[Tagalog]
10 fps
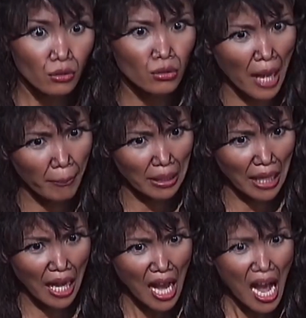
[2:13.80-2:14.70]
pala,
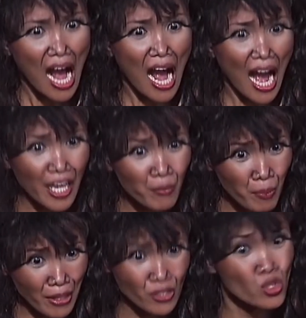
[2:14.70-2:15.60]
alam mo bang
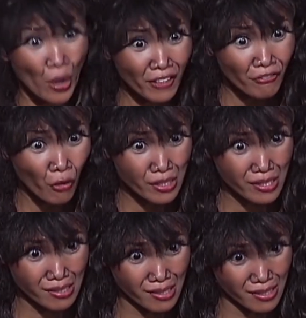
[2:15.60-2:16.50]
join forces
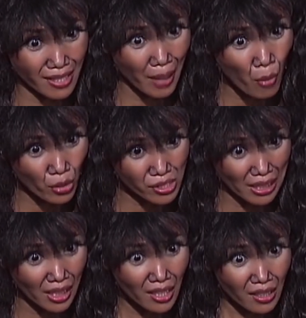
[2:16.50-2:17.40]
na sila, bossing?
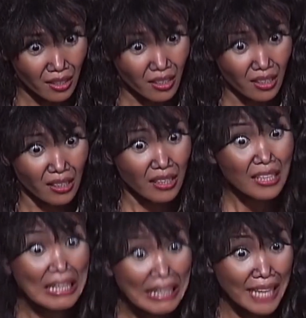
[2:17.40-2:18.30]

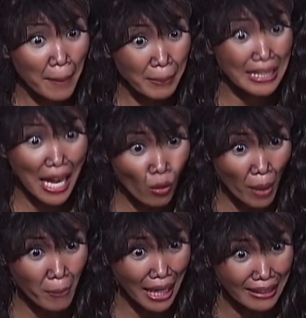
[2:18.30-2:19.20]
Kaya dapat lalo kang
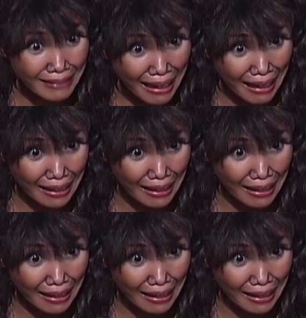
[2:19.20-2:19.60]
maghanda.